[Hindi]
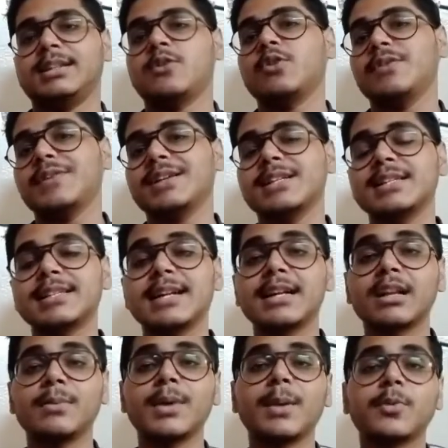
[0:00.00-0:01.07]
नोटिफिकेशन uh,
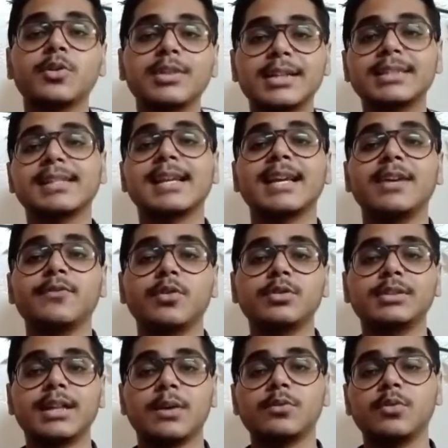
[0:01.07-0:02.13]
सेंटर में आपको दिख जाएंगे वो
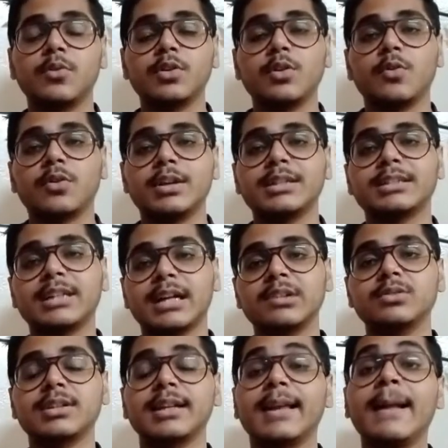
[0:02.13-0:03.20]
डाउनलोड होना
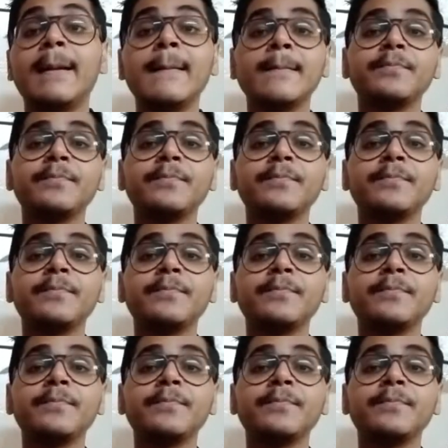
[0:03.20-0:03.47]
स्टार्ट हो जाएंगे